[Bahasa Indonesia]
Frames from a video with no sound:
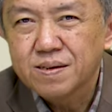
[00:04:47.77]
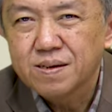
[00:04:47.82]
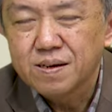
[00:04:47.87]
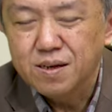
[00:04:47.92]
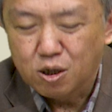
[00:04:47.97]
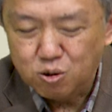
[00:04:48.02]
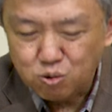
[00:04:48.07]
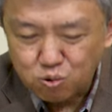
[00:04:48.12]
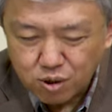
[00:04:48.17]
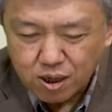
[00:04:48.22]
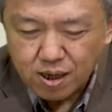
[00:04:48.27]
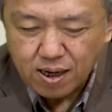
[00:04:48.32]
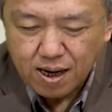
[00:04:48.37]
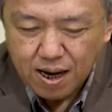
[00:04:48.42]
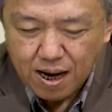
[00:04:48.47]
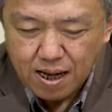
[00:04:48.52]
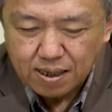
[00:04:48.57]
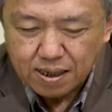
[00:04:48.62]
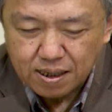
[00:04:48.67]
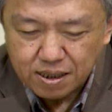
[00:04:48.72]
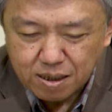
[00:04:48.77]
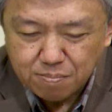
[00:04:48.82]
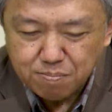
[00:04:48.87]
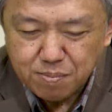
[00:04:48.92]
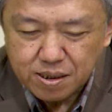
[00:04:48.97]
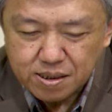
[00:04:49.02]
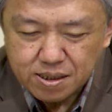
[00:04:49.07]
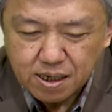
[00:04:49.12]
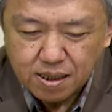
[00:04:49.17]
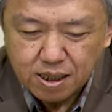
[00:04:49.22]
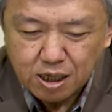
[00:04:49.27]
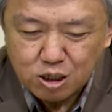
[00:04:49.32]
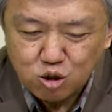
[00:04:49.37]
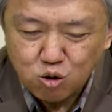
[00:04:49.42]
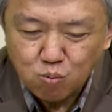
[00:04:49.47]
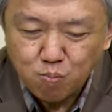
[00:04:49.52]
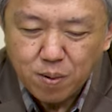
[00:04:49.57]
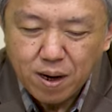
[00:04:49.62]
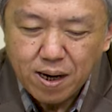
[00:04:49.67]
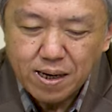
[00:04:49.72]
Dan saudara Alkitab mencatat
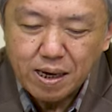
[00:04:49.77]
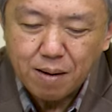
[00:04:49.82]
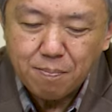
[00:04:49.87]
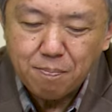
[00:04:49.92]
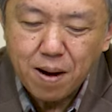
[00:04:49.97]
supaya